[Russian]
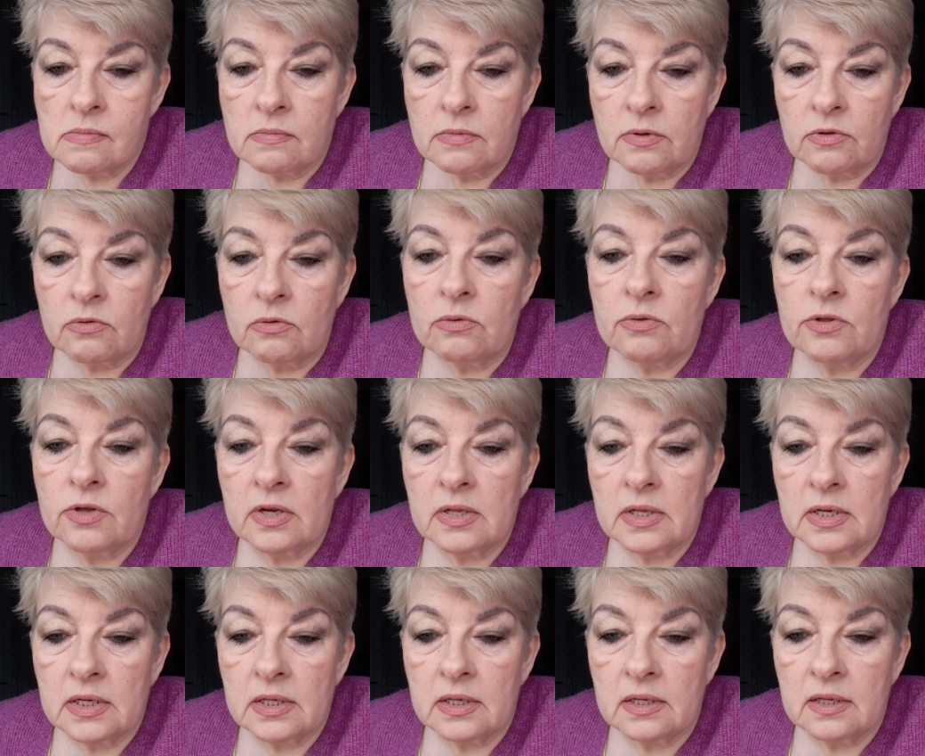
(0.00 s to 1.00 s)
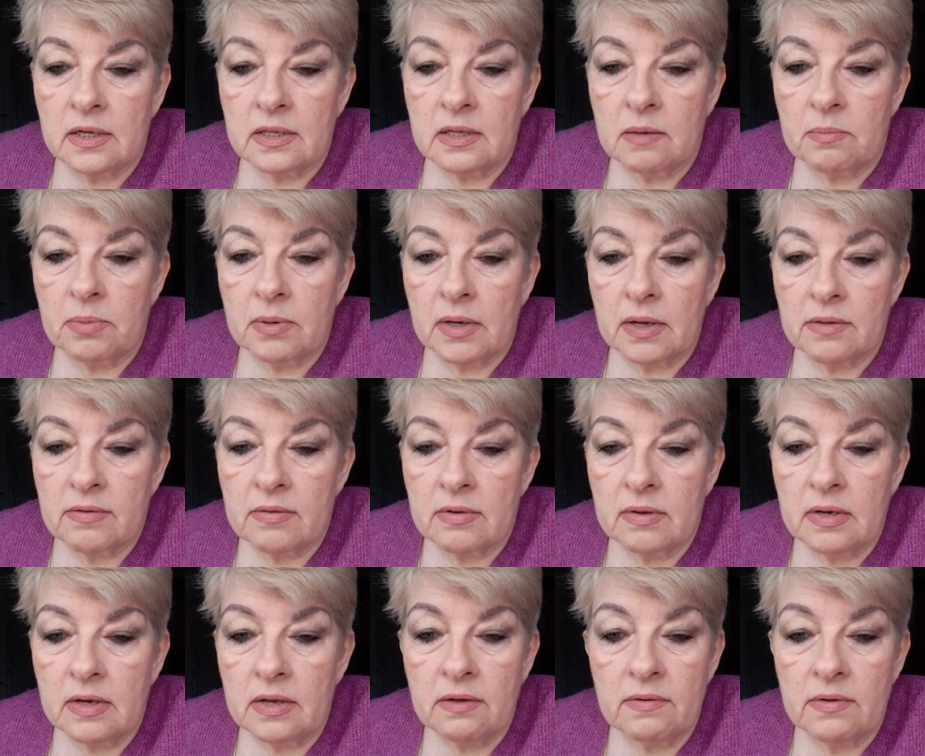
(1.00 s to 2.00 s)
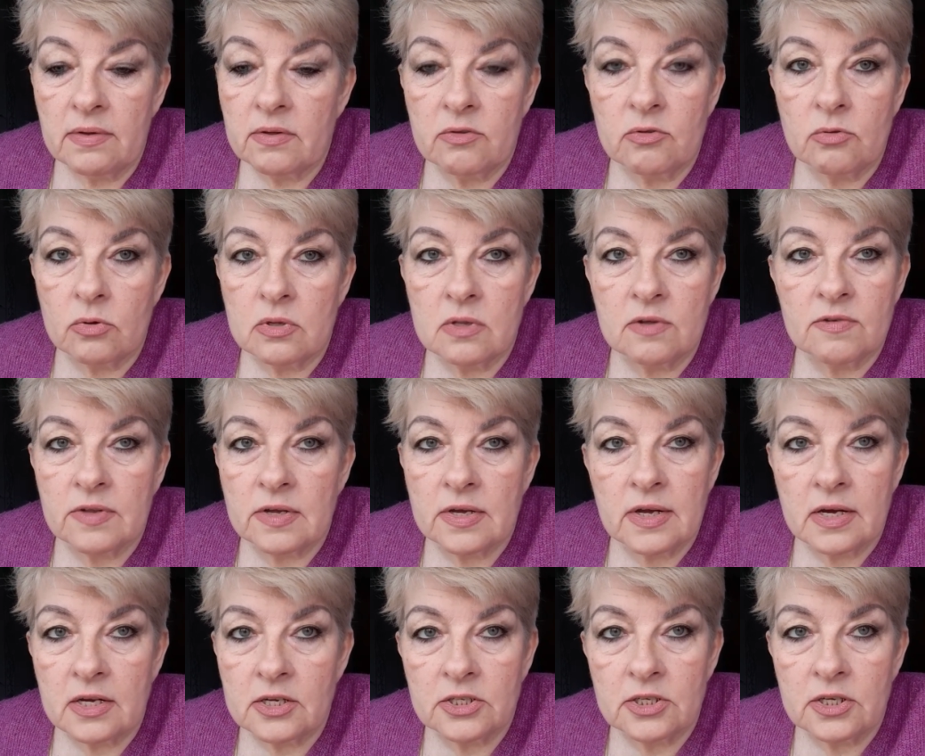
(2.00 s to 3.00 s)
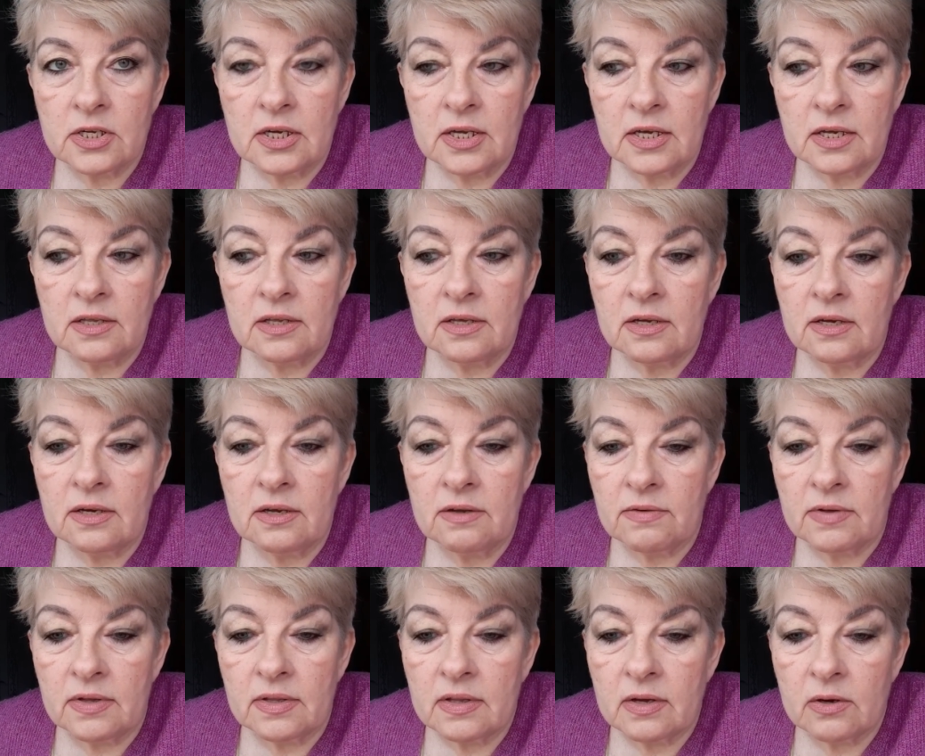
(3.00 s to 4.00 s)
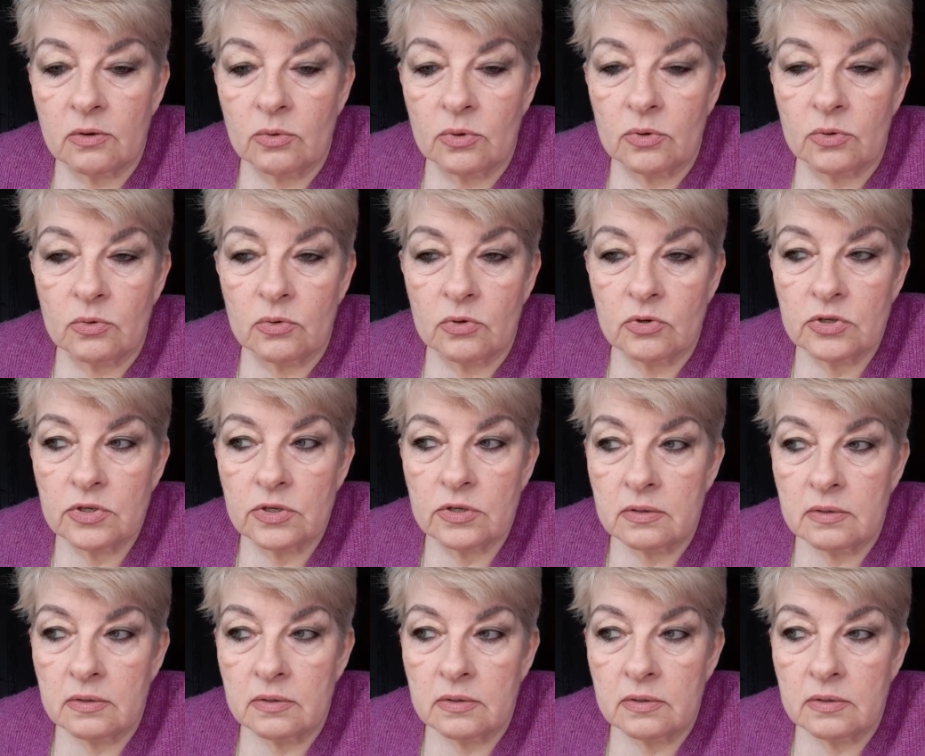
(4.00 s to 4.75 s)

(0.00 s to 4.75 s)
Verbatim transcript: Зонтик, наверное, надо брать. Ливень идет настоящий летний ливень, такой дождь.